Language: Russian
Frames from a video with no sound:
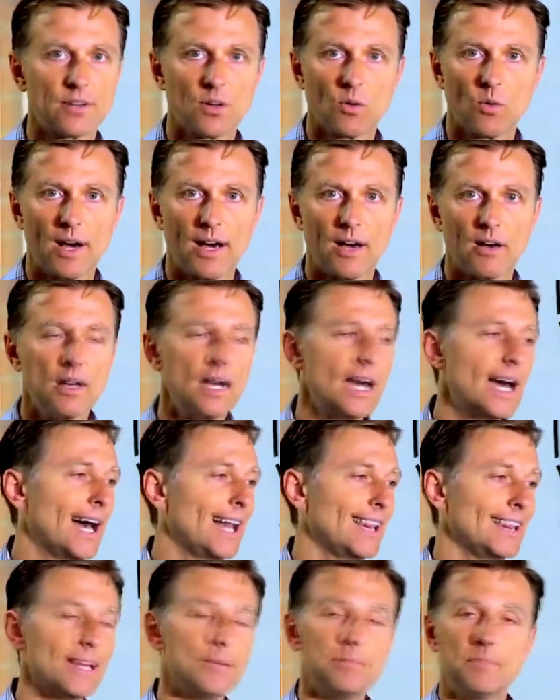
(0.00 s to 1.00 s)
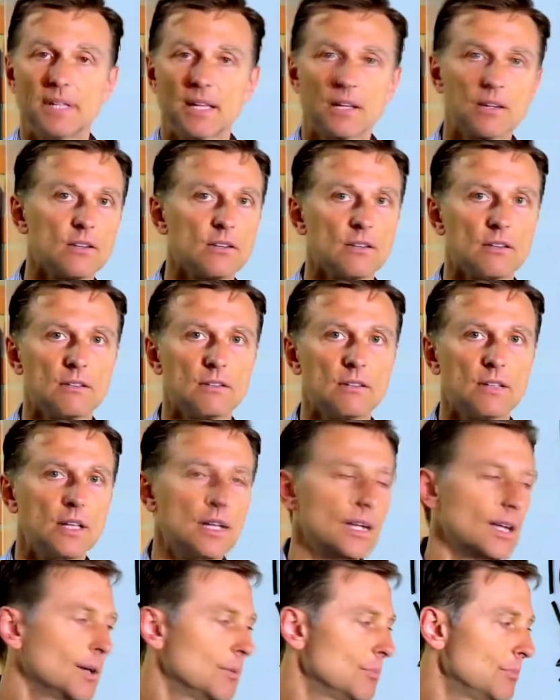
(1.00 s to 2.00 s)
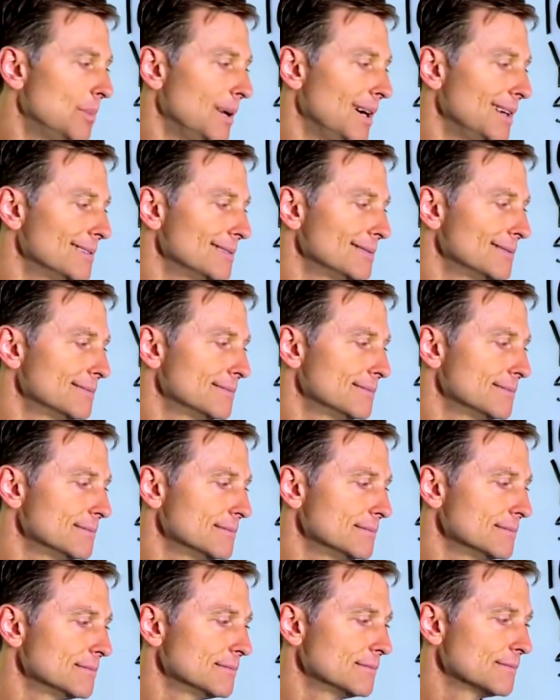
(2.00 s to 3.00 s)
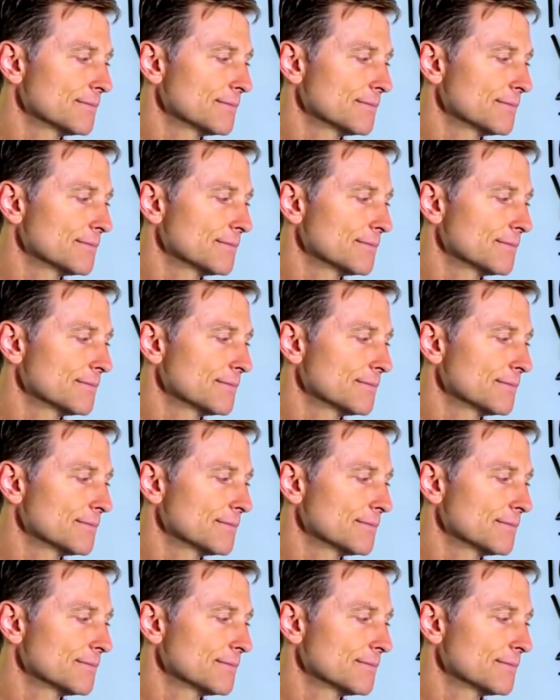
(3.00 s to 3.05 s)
Еще можно заниматься на эллиптическом тренажере.